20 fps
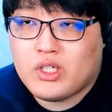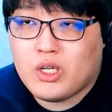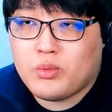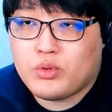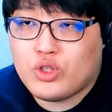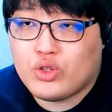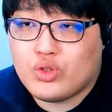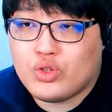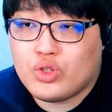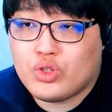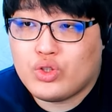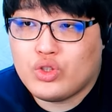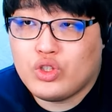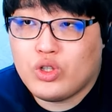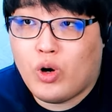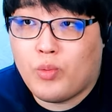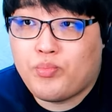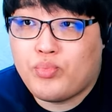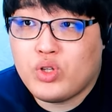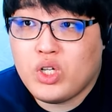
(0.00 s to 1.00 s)
붙여주시고 어
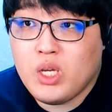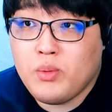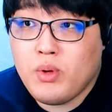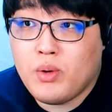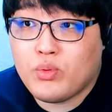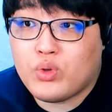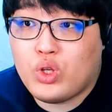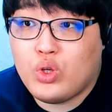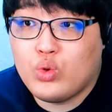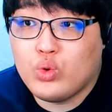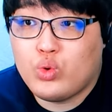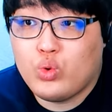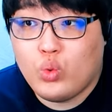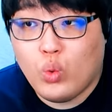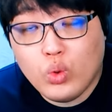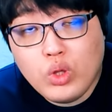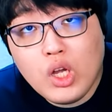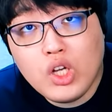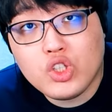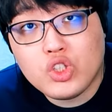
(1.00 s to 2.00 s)
프리미엄 기구
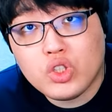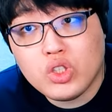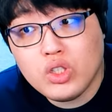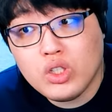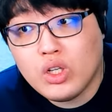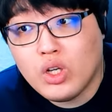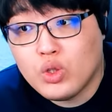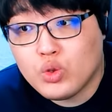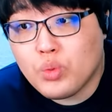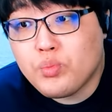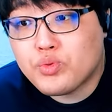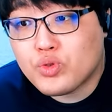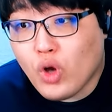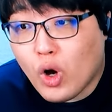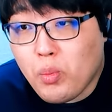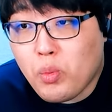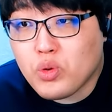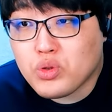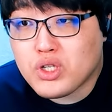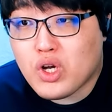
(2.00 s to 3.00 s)
또다시? 좀
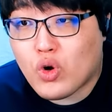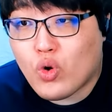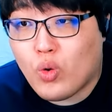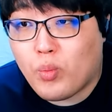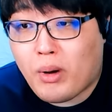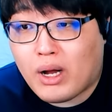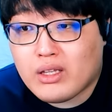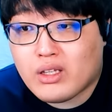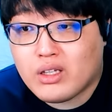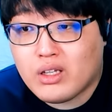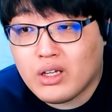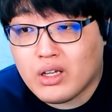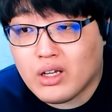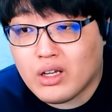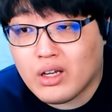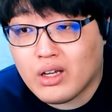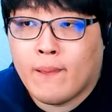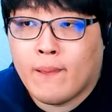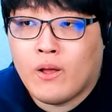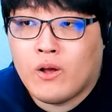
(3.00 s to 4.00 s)
써보자고 받기
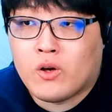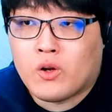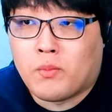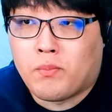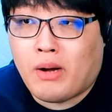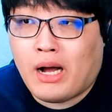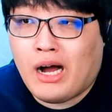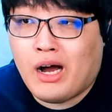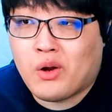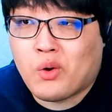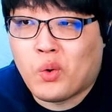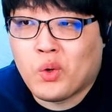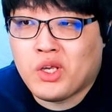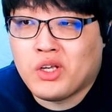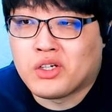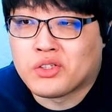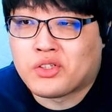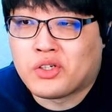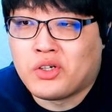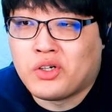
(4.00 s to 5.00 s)
그럼 바로
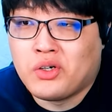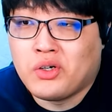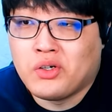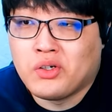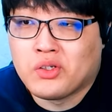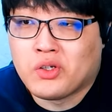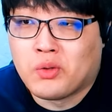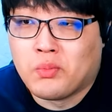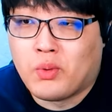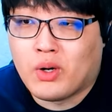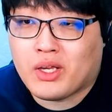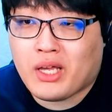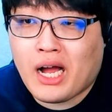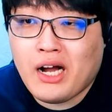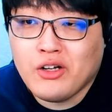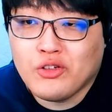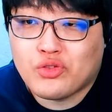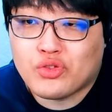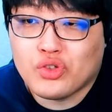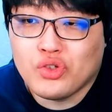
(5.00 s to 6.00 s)
이어서 이거 뭐야
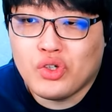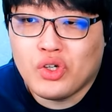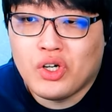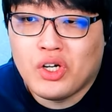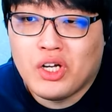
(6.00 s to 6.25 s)
향수?